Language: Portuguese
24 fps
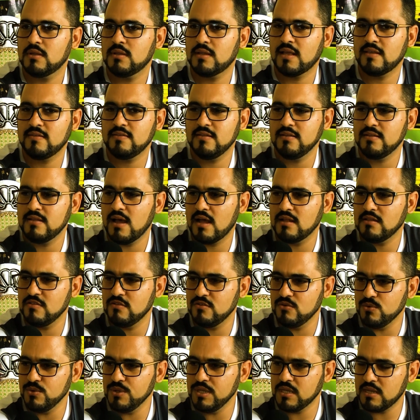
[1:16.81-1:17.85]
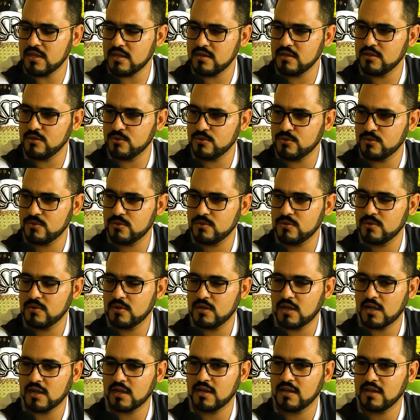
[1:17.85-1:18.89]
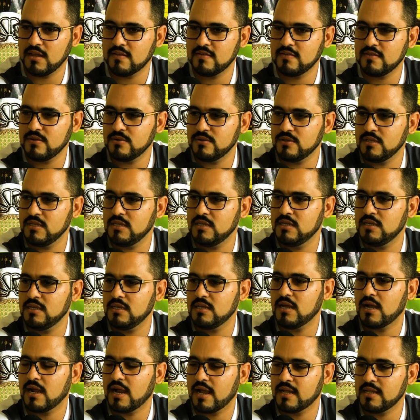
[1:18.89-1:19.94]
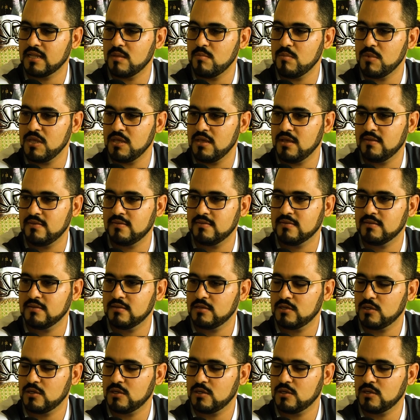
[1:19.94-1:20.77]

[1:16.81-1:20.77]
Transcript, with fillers: nas cidades do interior a criação de academias